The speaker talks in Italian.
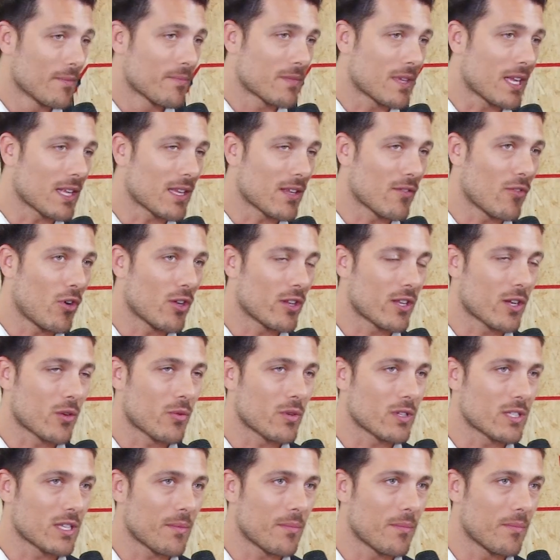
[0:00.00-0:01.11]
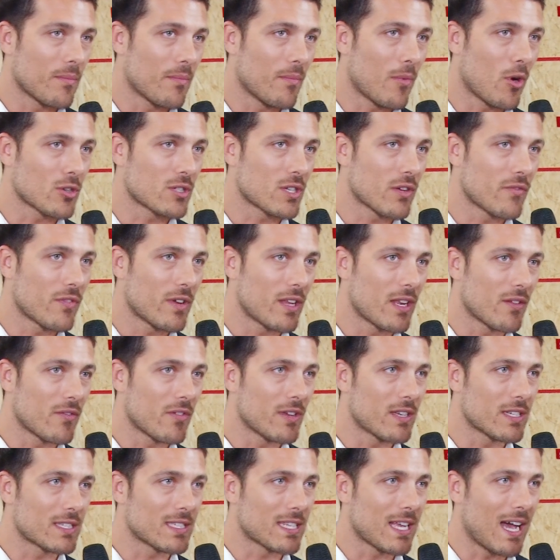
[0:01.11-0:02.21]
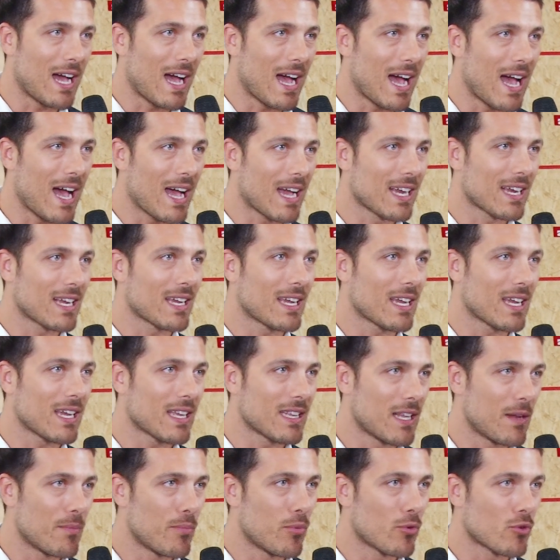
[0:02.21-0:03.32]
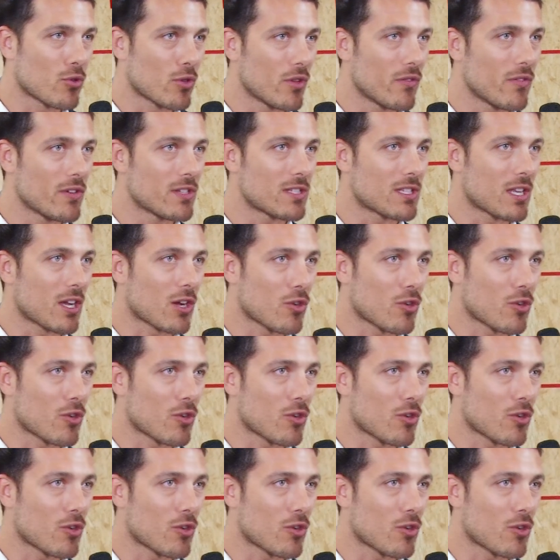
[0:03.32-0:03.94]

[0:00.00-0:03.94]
Tante volte questa mossa viene vista anche dal punto di vista